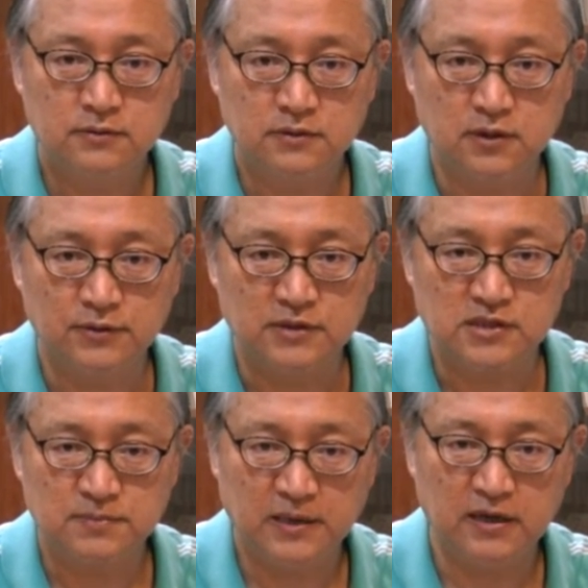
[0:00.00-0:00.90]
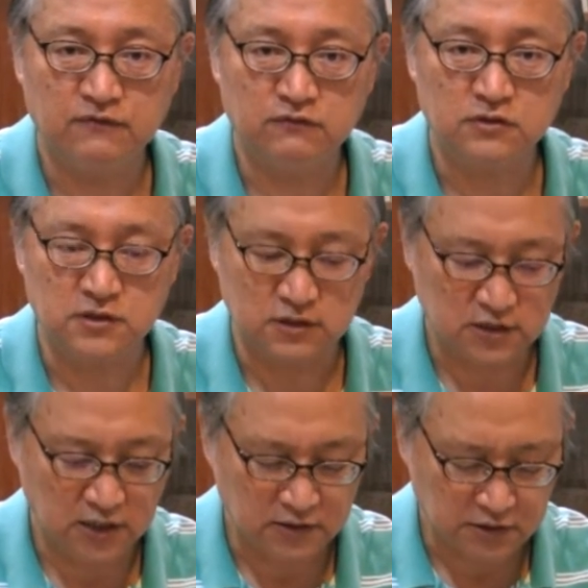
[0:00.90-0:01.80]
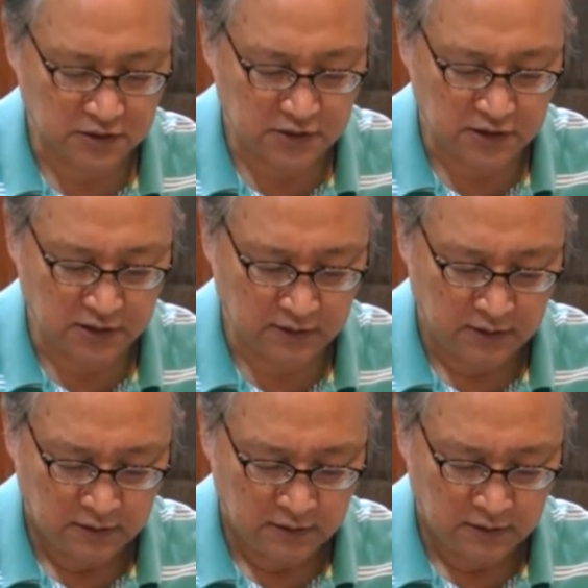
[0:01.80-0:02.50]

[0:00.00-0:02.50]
利未支派负责这样的事情。